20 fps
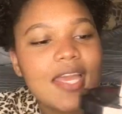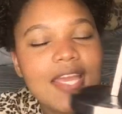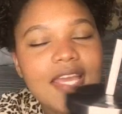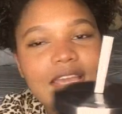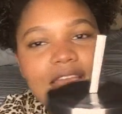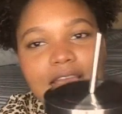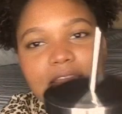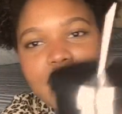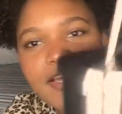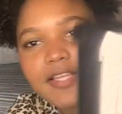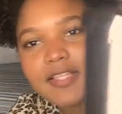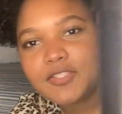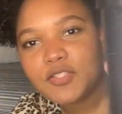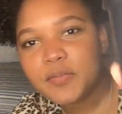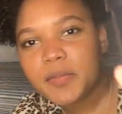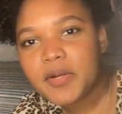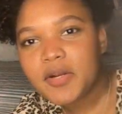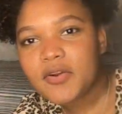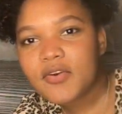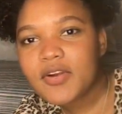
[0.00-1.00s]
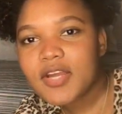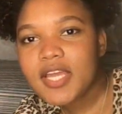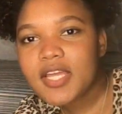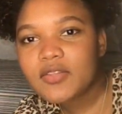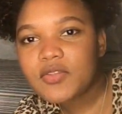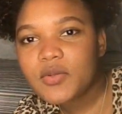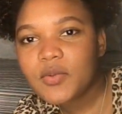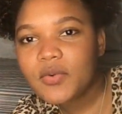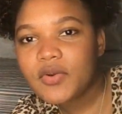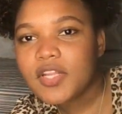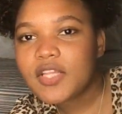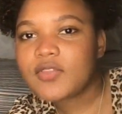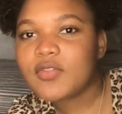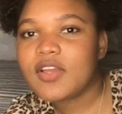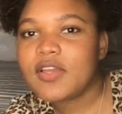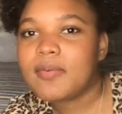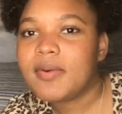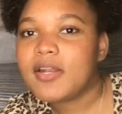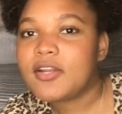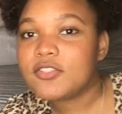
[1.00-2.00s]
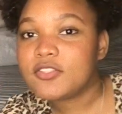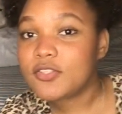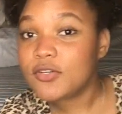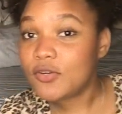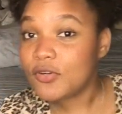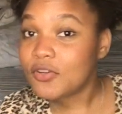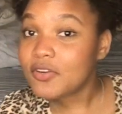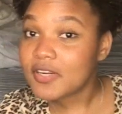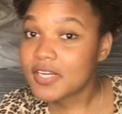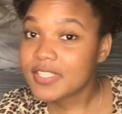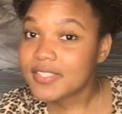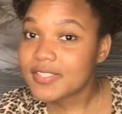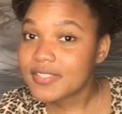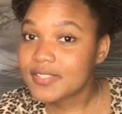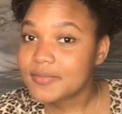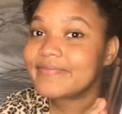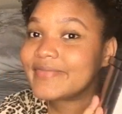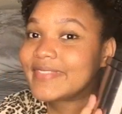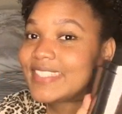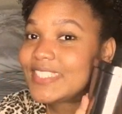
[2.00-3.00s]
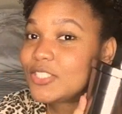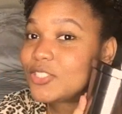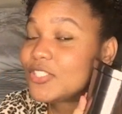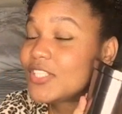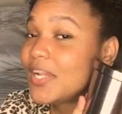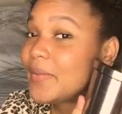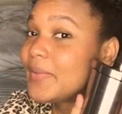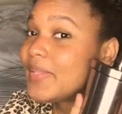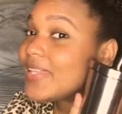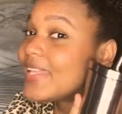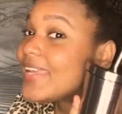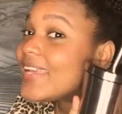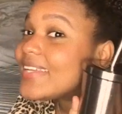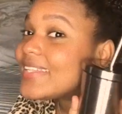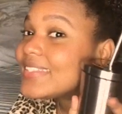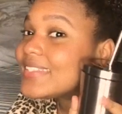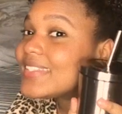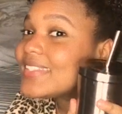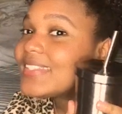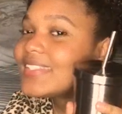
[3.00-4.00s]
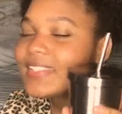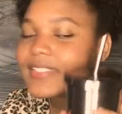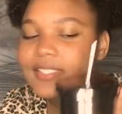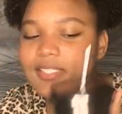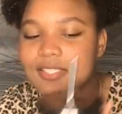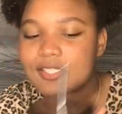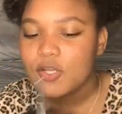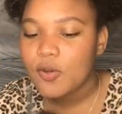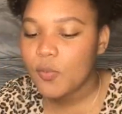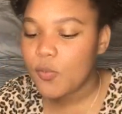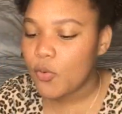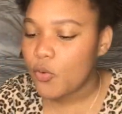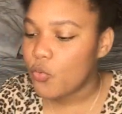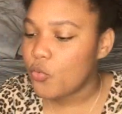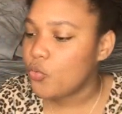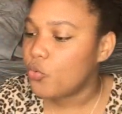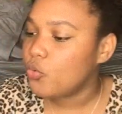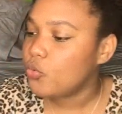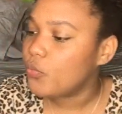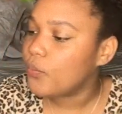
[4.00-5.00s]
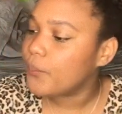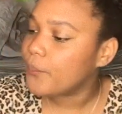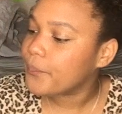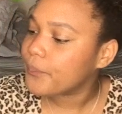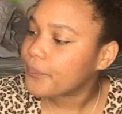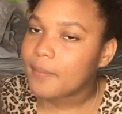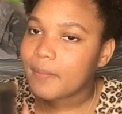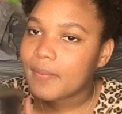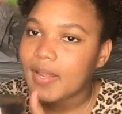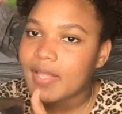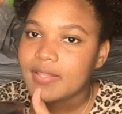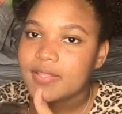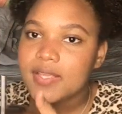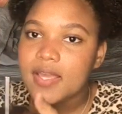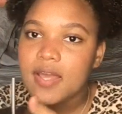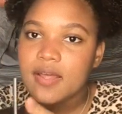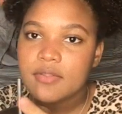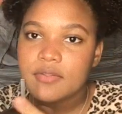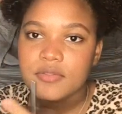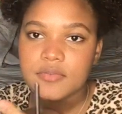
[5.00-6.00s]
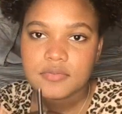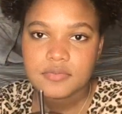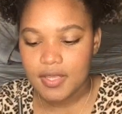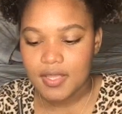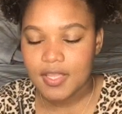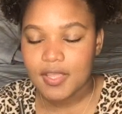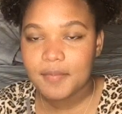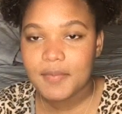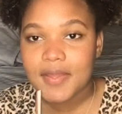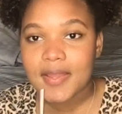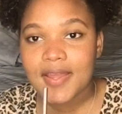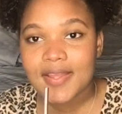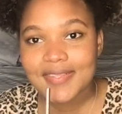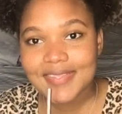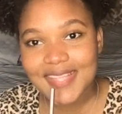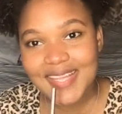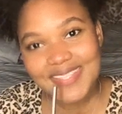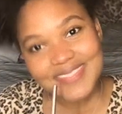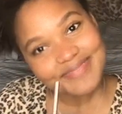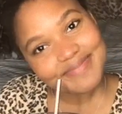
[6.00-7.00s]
y súper coqueto y bonito hay varios colores no solamente este este es como un plateado y me encanta